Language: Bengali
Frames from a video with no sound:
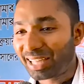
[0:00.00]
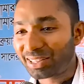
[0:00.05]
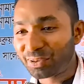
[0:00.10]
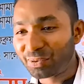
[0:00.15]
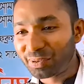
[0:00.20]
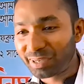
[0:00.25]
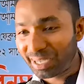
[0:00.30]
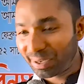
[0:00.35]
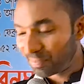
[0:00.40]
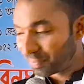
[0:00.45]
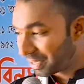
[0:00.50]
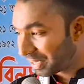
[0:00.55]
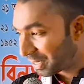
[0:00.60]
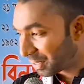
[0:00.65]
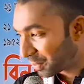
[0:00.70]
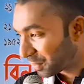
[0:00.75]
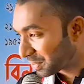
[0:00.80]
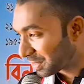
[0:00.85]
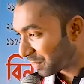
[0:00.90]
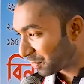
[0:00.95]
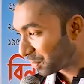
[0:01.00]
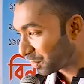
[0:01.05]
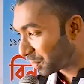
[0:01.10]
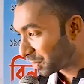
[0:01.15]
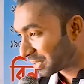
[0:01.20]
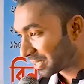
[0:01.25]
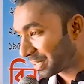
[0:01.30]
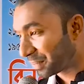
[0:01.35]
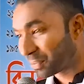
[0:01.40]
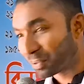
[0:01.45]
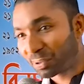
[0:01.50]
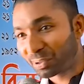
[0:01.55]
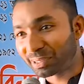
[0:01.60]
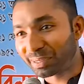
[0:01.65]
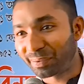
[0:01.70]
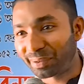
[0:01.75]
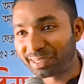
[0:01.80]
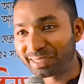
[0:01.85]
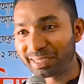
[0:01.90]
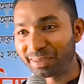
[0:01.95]
আদৌ কি আমরা এরকম যেমন খুশি তেমন
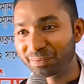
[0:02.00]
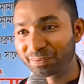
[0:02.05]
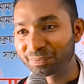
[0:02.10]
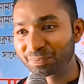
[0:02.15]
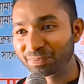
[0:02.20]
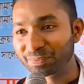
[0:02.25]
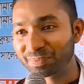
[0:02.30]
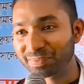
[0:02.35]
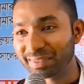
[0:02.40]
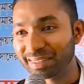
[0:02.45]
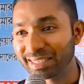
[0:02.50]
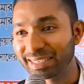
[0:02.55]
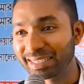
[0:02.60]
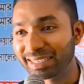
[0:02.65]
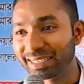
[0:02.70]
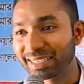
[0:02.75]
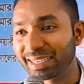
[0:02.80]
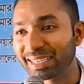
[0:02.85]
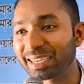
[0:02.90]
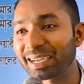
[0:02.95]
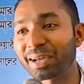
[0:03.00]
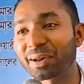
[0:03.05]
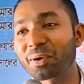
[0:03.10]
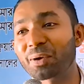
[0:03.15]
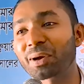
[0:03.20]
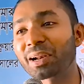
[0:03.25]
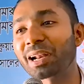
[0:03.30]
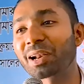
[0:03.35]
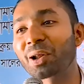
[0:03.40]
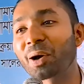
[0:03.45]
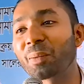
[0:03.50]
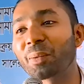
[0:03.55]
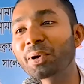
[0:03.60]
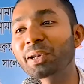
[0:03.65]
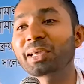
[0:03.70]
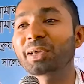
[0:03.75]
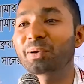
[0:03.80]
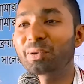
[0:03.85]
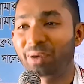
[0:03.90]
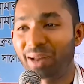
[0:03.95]
করতে পারতাম কারণ ওটা
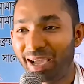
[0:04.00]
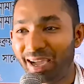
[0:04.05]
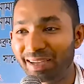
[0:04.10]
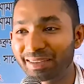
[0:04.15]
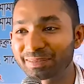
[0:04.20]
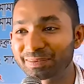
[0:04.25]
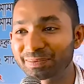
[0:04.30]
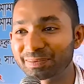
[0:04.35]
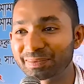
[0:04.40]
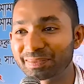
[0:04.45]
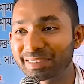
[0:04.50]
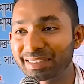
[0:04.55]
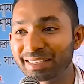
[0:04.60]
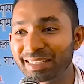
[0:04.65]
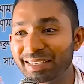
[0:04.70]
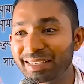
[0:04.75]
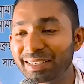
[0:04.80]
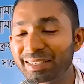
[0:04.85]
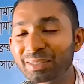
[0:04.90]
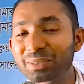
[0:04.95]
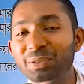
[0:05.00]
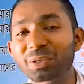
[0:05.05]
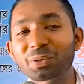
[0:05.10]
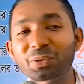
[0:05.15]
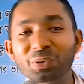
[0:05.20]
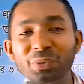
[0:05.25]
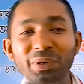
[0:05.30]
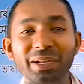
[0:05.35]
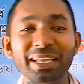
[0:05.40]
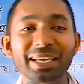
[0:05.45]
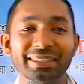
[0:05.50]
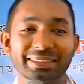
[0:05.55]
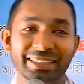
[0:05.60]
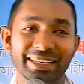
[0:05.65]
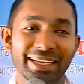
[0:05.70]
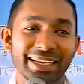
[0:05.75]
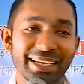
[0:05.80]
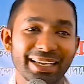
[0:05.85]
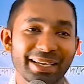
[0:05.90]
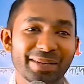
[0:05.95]
নমনীয় না তো
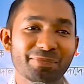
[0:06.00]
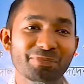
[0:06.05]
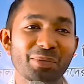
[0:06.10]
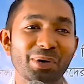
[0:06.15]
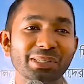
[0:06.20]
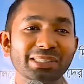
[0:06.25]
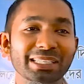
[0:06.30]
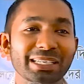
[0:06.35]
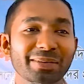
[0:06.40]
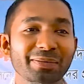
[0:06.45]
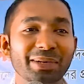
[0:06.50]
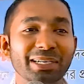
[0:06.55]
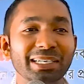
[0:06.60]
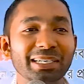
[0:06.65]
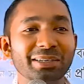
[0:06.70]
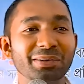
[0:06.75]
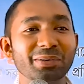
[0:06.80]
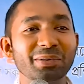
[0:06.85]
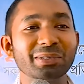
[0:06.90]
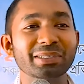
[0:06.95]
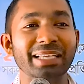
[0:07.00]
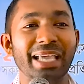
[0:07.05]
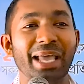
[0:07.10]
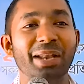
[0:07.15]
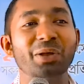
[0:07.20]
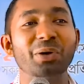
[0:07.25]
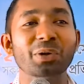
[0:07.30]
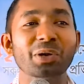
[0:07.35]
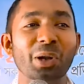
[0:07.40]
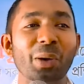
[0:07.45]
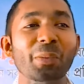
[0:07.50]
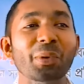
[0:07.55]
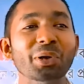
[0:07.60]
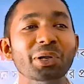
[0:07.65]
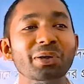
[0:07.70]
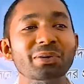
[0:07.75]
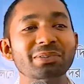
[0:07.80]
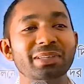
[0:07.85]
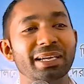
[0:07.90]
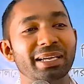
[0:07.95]
দুনিয়াতে পজিটিভ অ্যাটিটিউড কেন
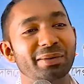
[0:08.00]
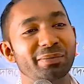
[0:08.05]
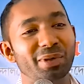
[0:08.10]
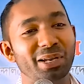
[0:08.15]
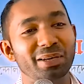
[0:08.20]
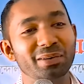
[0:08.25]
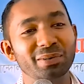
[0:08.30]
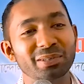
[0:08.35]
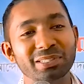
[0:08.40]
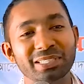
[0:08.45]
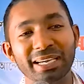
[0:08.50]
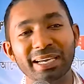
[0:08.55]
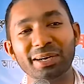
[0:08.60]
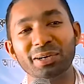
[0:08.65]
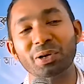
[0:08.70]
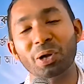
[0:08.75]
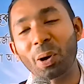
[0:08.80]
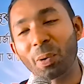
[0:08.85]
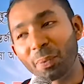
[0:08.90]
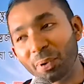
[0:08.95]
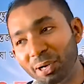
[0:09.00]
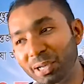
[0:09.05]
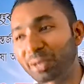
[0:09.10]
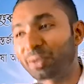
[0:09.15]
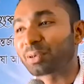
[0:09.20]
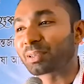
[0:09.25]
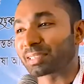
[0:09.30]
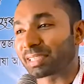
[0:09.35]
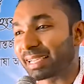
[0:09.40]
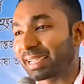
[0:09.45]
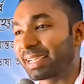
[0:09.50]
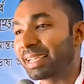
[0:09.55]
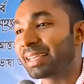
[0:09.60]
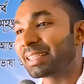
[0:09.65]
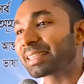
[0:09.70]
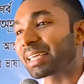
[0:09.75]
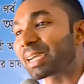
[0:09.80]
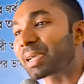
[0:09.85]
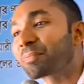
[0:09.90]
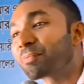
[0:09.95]
নমনীয় তাকে বলা হচ্ছে কারণ নমনীয় যে
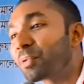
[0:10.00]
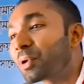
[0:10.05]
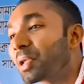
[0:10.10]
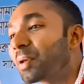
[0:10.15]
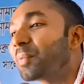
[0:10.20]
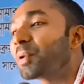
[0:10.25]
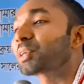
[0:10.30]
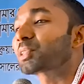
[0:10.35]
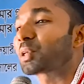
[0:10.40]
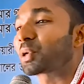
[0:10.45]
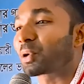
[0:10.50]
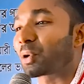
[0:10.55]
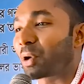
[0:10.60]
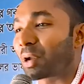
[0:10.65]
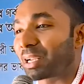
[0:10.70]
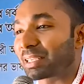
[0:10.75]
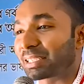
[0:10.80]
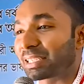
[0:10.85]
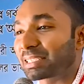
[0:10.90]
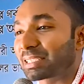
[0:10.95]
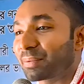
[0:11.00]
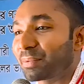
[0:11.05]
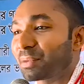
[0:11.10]
তাকে পরিবর্তন করা যায়